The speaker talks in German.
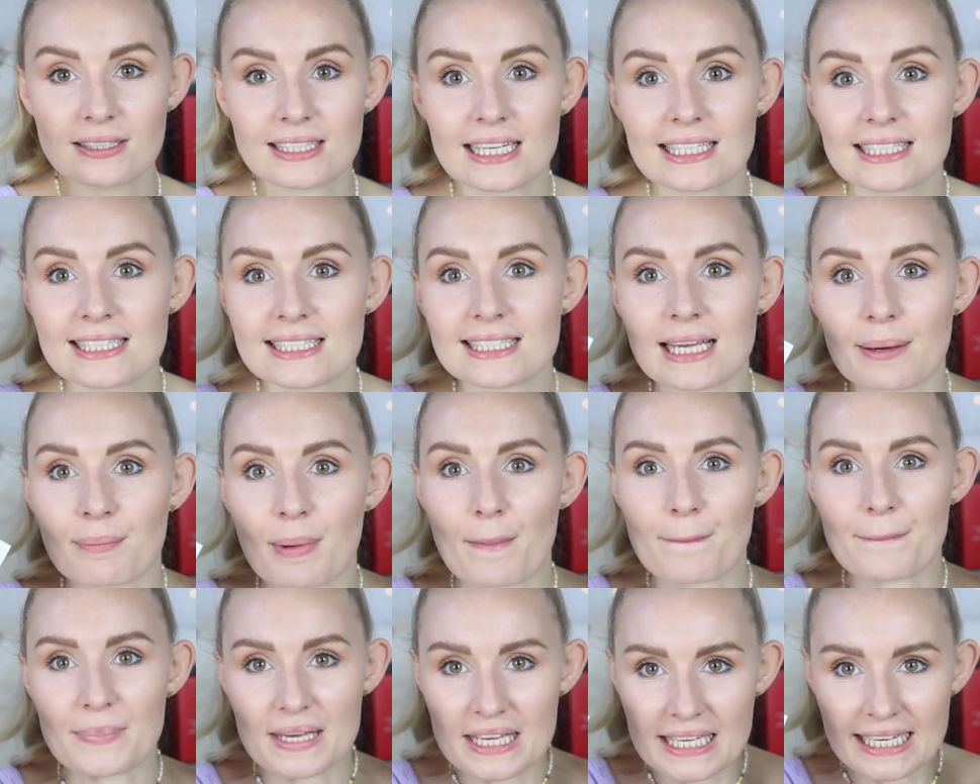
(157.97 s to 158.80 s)
Das ist ja mal
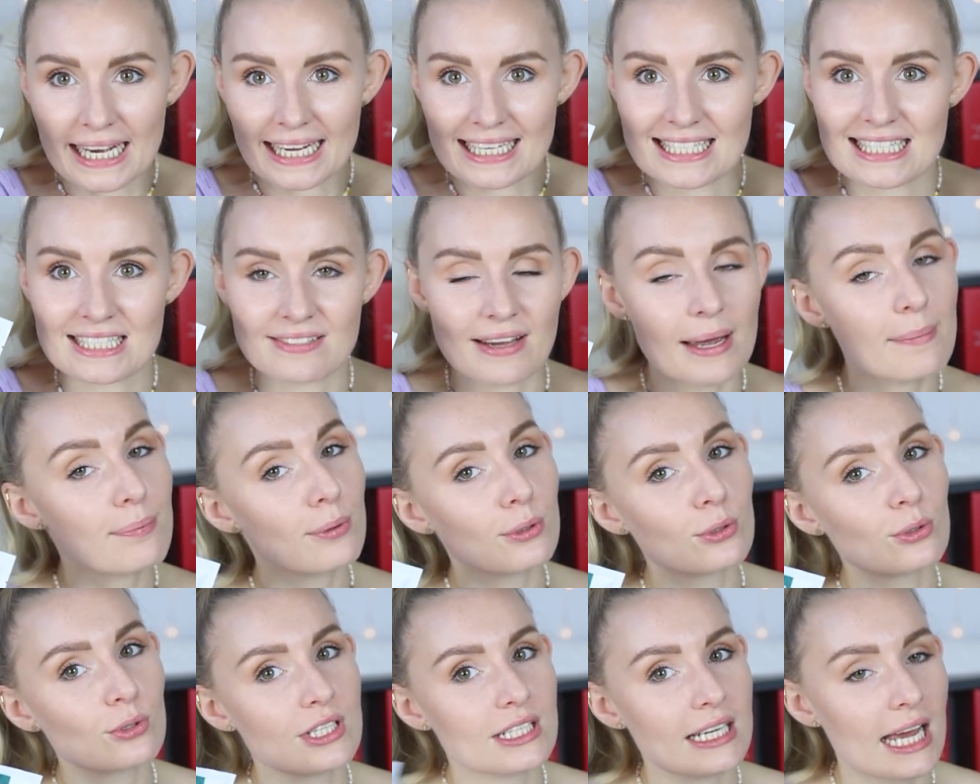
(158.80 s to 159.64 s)
mega. Zwei
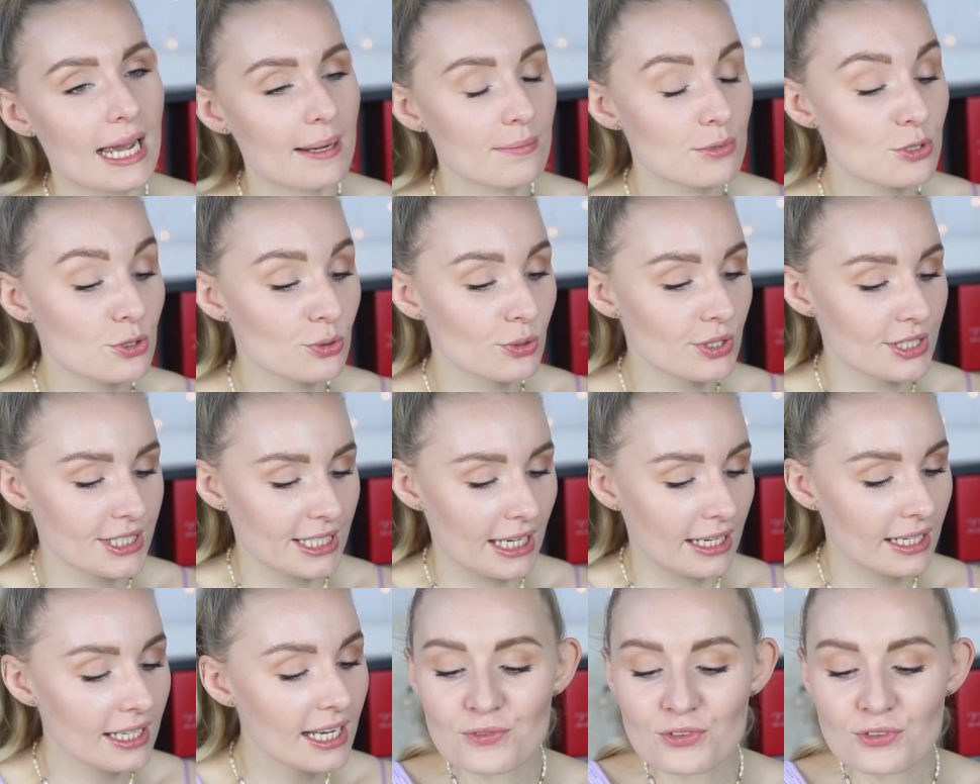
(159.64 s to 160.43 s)
Produkte in einem Türchen.